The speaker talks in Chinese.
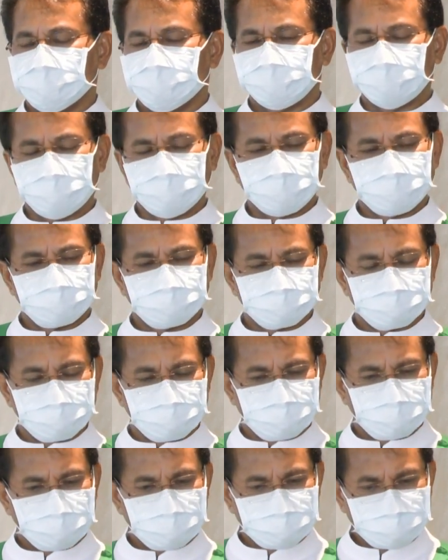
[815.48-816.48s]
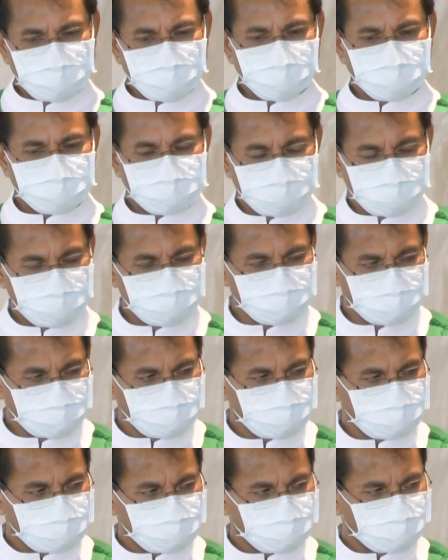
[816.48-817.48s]
我们也可
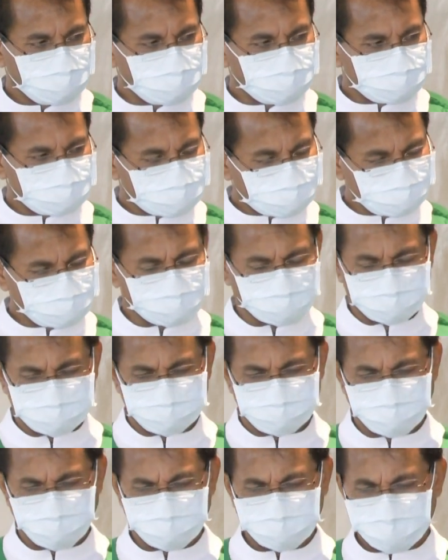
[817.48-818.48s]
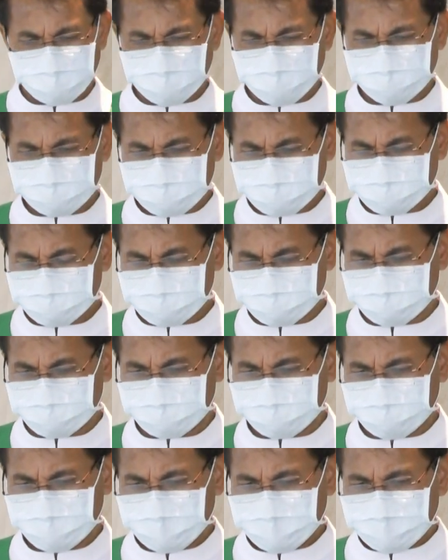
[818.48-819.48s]
以跟生母，我们可以设
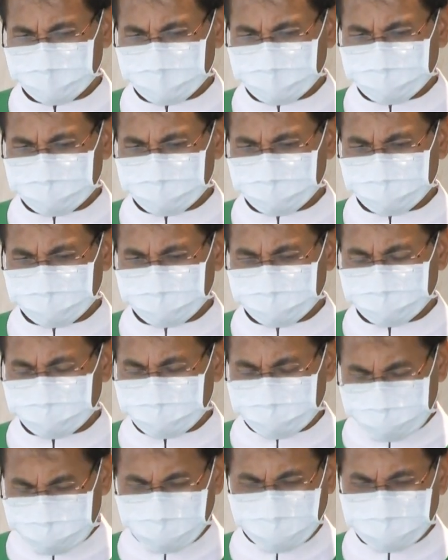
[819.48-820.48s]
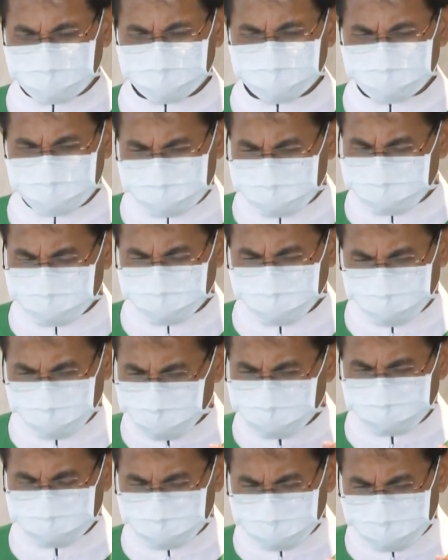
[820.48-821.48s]
置。呃，想
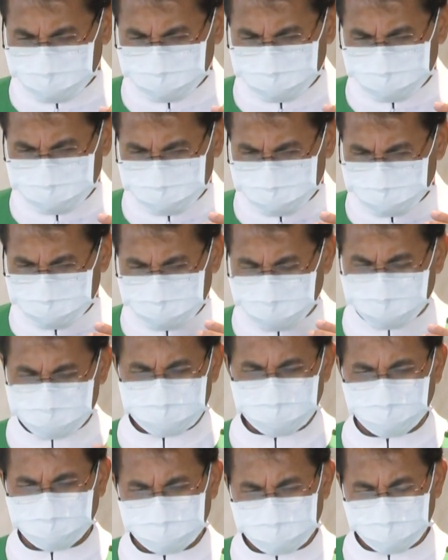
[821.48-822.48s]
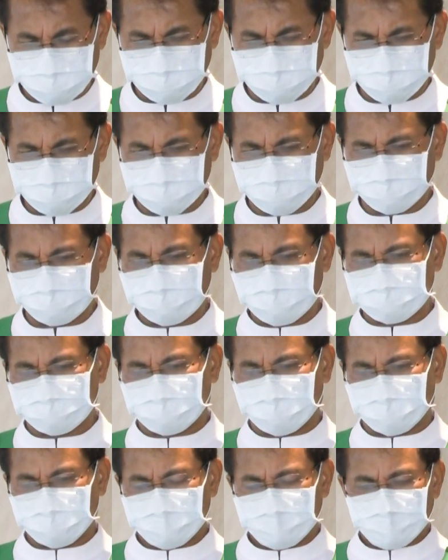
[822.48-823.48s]
用呃想想一个一个方
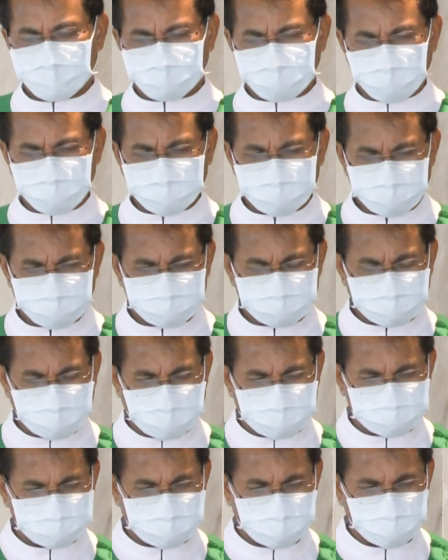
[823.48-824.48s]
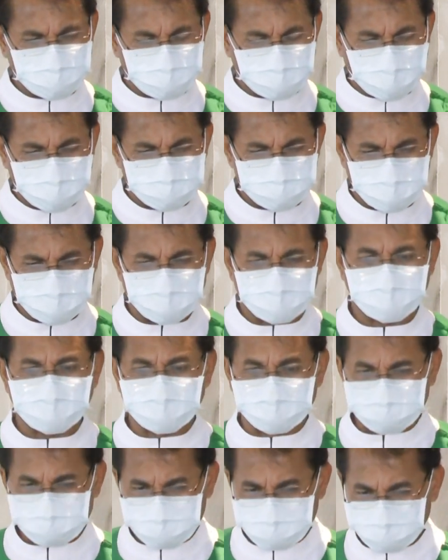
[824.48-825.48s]
法，我们就站在外面的
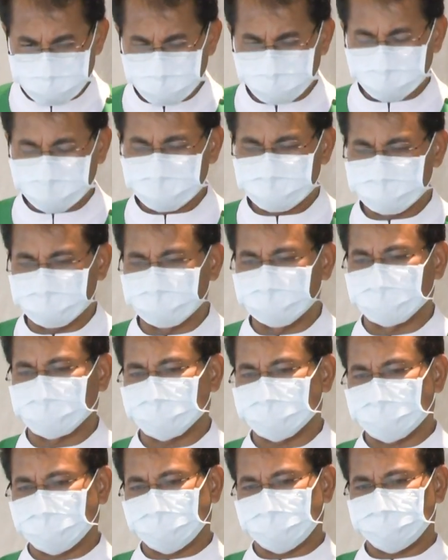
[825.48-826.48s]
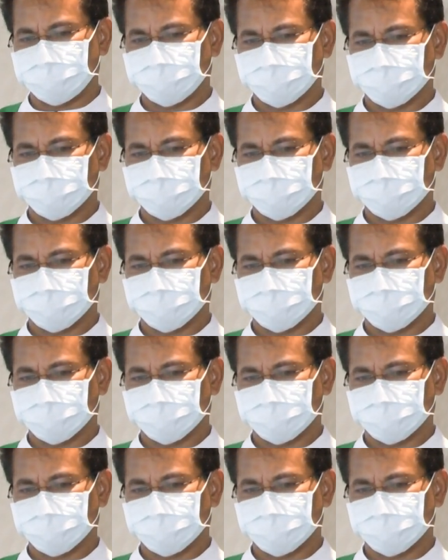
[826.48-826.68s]
跟生母一起等待。